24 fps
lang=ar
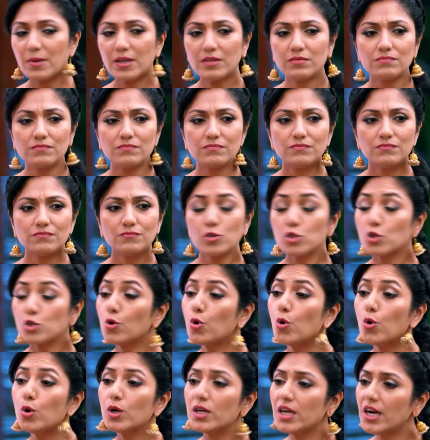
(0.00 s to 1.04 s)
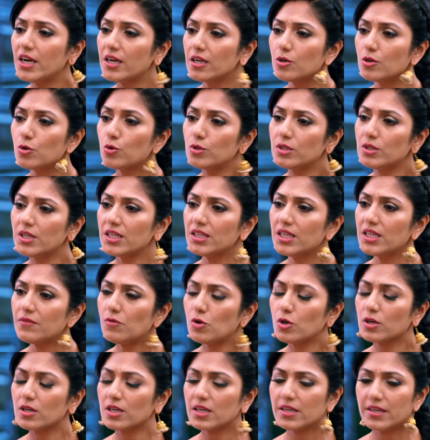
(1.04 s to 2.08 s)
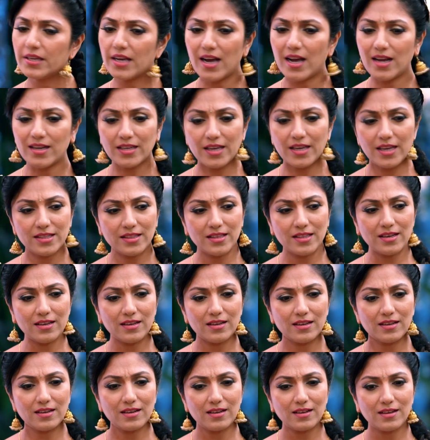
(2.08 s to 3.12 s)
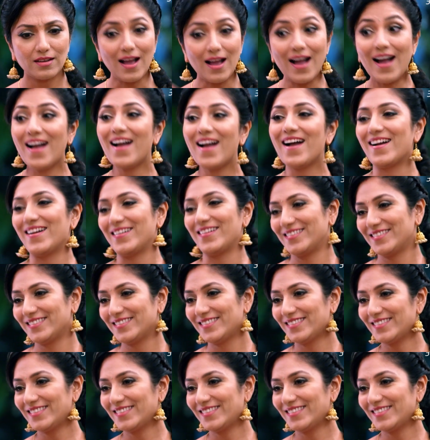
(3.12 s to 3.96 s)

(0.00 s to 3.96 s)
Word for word: بس المحكمة شو بتعطي المرة بعدها؟ شو بيسموها؟ ايه